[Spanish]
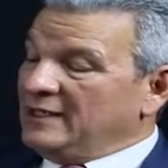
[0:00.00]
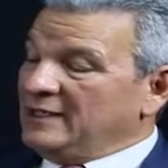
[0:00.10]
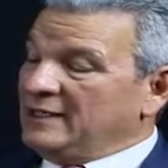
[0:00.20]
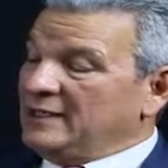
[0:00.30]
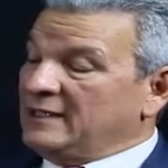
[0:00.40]

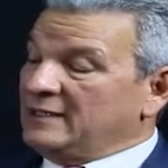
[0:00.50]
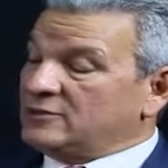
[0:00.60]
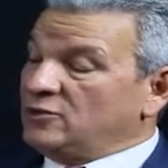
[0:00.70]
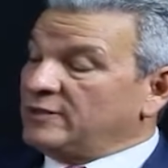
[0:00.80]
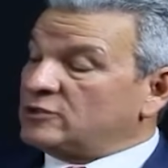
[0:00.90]
eh,
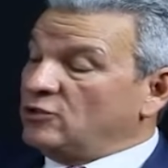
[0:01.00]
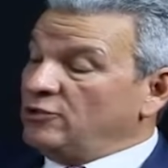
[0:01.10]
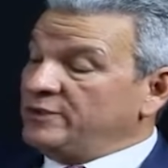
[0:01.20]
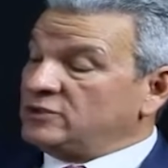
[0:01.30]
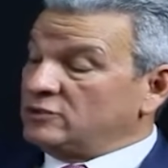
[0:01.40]
sobre
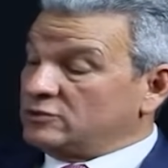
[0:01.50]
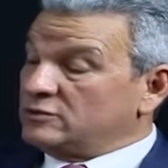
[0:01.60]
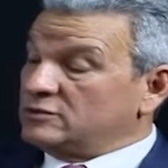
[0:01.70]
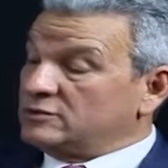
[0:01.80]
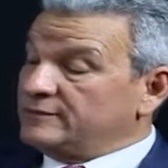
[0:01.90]
todo mis
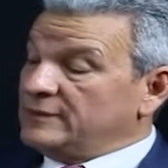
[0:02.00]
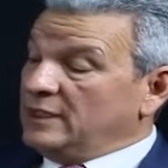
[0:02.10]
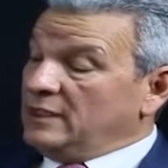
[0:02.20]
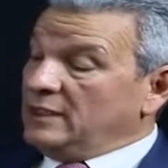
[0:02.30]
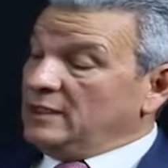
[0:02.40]
socios,
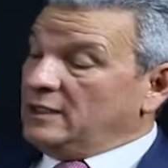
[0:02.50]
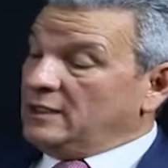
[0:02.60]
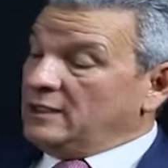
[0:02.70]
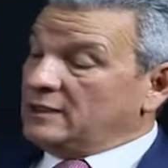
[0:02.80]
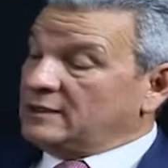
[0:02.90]

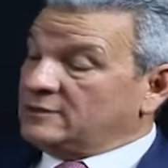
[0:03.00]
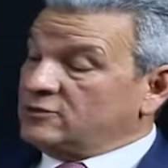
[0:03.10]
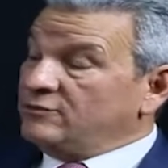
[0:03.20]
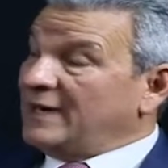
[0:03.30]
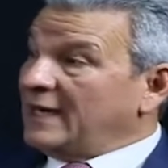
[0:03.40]
que
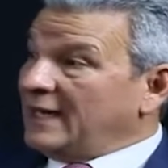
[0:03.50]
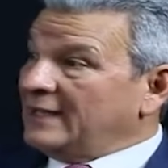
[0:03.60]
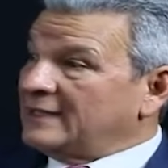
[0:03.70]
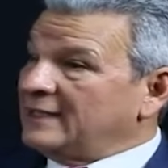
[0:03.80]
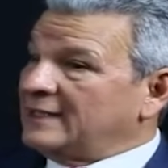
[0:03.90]
son más
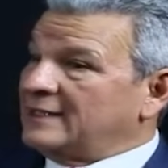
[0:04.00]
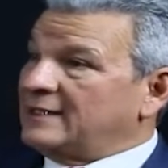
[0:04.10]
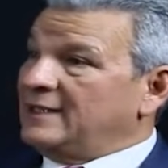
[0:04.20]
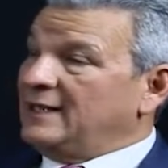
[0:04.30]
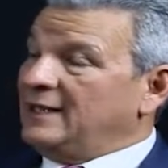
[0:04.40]
grandes que
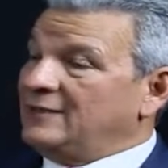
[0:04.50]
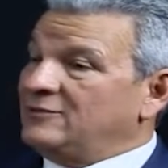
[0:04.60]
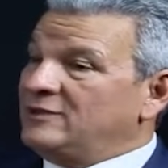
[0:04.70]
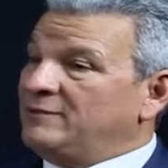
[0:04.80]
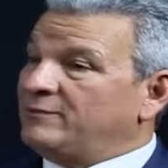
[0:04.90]
tienen
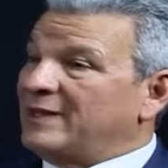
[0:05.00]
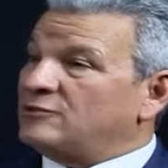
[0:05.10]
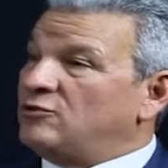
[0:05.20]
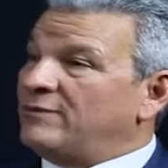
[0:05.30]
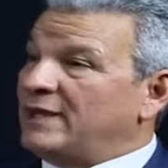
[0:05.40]
un
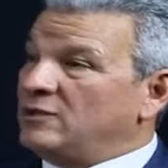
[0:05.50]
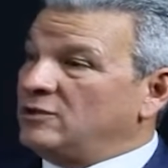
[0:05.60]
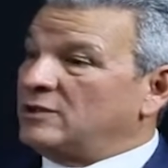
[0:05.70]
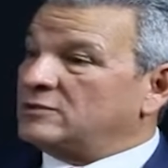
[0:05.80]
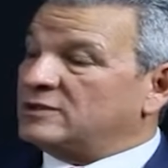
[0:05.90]
impacto
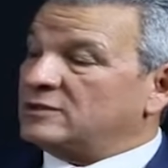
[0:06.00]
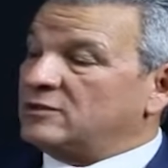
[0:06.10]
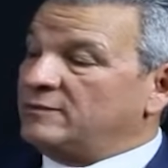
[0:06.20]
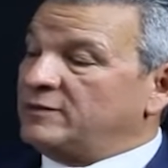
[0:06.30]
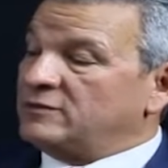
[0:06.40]
mayor en los
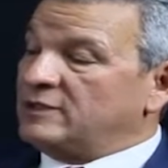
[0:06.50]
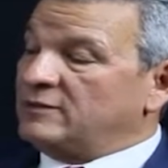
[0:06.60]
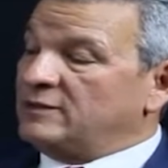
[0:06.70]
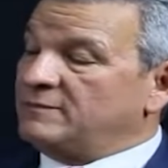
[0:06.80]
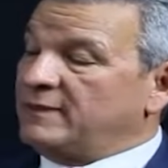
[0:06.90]
sectores productivos del